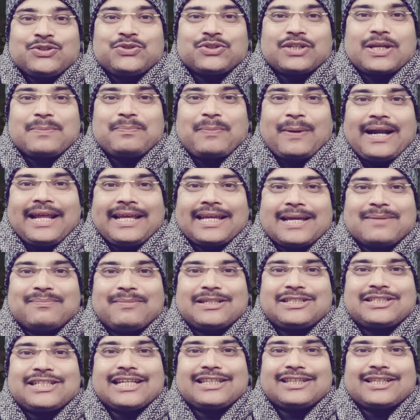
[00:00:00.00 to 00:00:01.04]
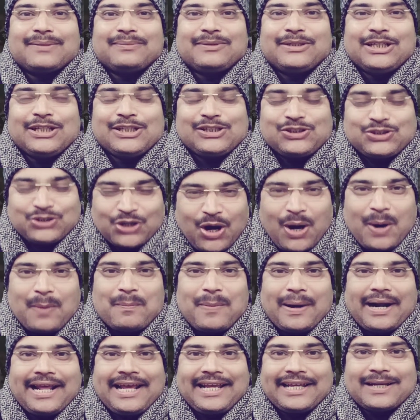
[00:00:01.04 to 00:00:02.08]
क्योंकि पढ़ेंगे बच्चे तभी तो
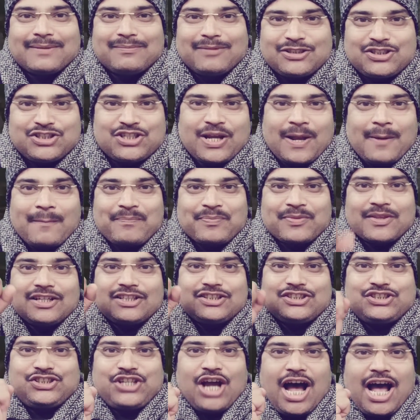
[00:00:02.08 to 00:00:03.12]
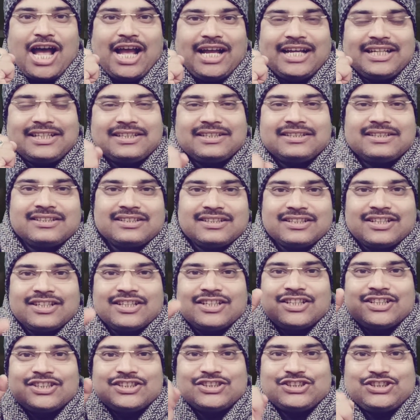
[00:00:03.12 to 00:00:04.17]
बढ़ेंगे बच्चे जय हिंद
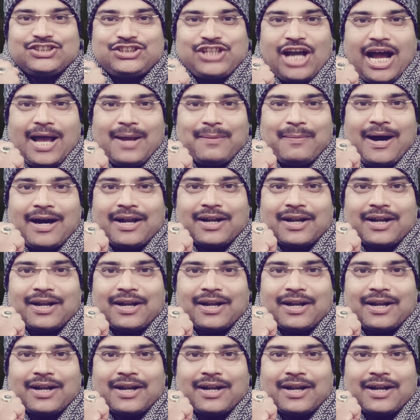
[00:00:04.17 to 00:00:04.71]
जय